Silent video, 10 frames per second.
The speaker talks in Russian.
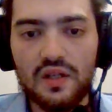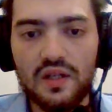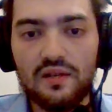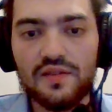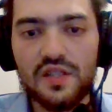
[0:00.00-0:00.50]

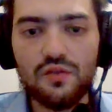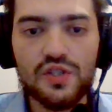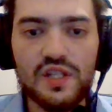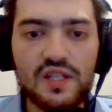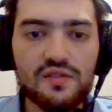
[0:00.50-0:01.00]
А, в
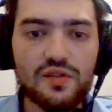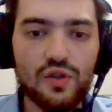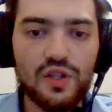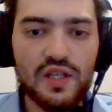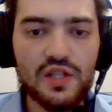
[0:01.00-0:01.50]
цитрусе есть
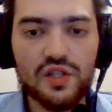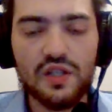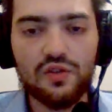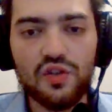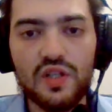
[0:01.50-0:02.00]
встроенные
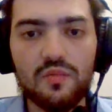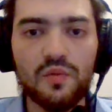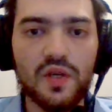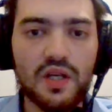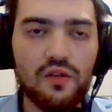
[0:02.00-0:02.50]
экшены, которые нам
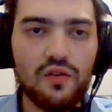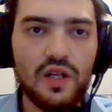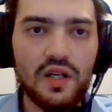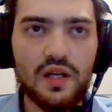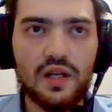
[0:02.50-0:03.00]
помогают
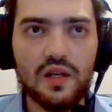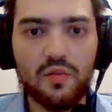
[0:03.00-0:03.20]
для